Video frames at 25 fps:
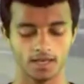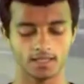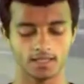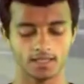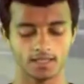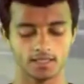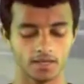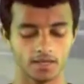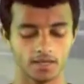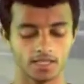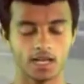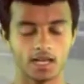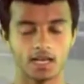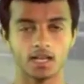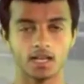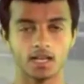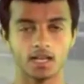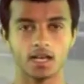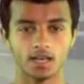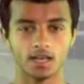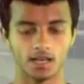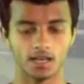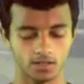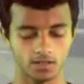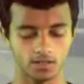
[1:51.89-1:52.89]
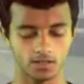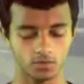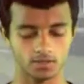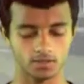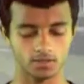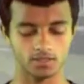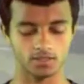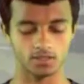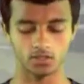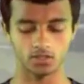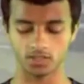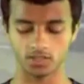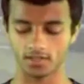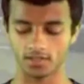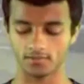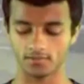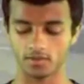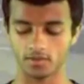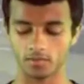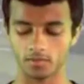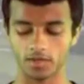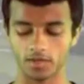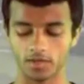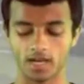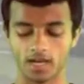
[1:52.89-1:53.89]
اعتمادا على قانون
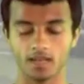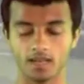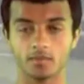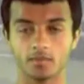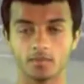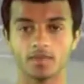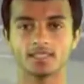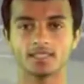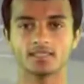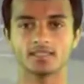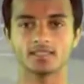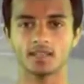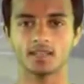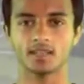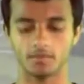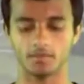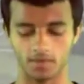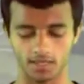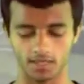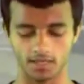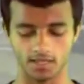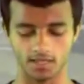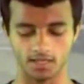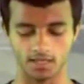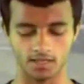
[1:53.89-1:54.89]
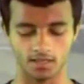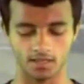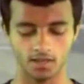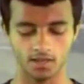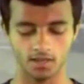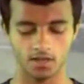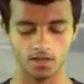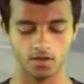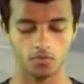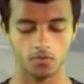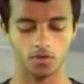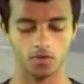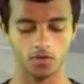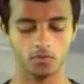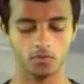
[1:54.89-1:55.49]
26 فبراير من السنة الماضية